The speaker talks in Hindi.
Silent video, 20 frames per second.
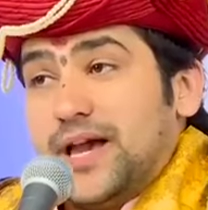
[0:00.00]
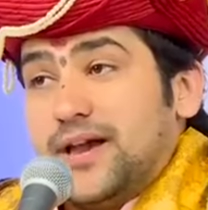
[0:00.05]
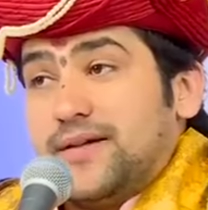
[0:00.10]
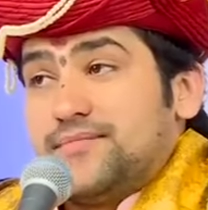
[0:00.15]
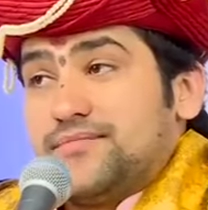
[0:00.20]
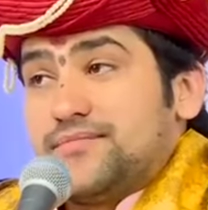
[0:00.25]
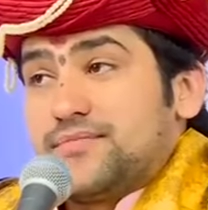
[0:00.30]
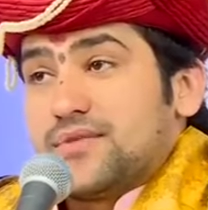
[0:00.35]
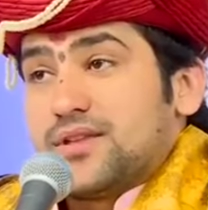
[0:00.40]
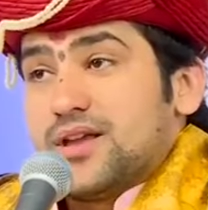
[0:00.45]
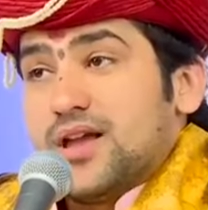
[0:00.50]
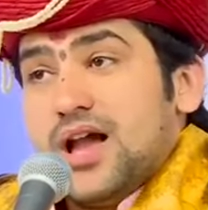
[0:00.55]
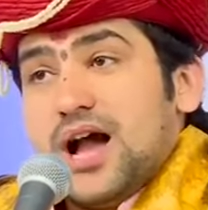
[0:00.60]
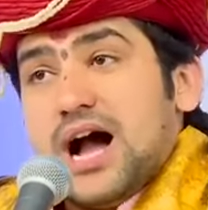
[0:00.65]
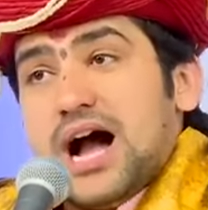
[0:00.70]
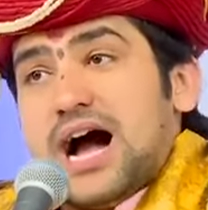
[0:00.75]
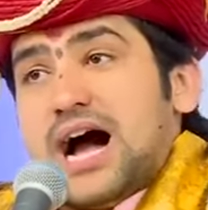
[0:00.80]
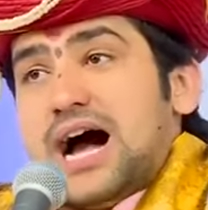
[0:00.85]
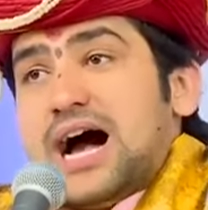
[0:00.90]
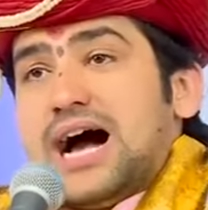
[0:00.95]
में
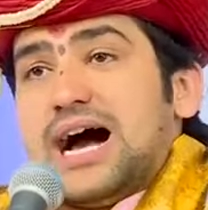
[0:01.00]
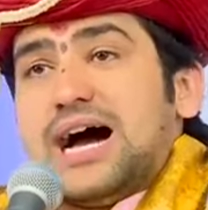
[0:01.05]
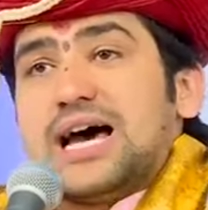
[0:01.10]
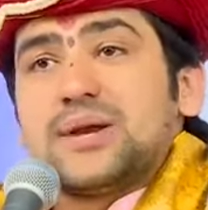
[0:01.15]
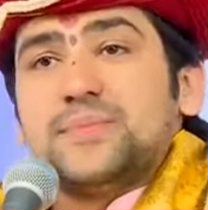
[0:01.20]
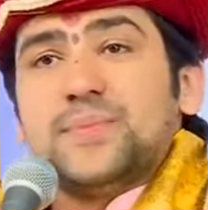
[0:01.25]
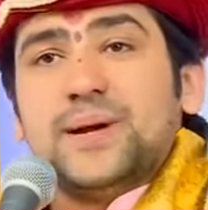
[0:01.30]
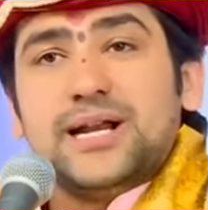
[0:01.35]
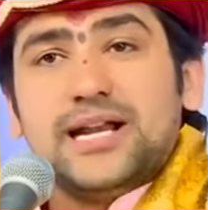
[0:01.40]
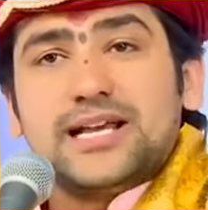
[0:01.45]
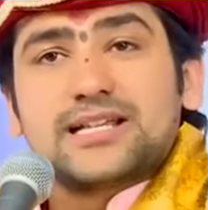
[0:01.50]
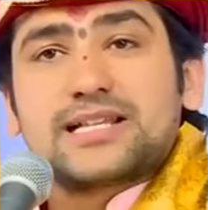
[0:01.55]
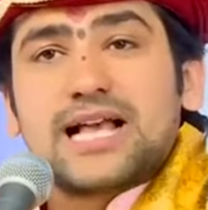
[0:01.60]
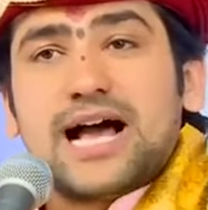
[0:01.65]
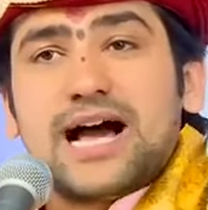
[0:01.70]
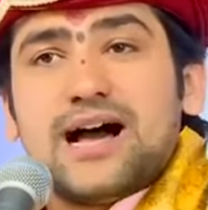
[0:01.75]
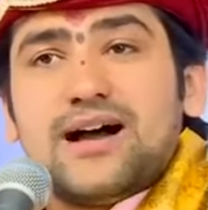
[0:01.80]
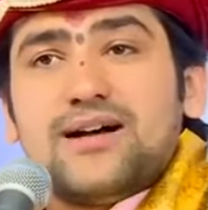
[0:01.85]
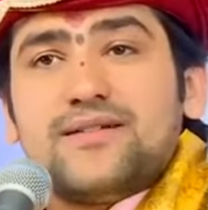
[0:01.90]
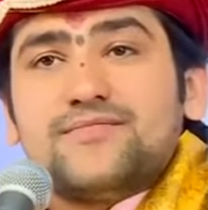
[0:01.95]
आहार में नशा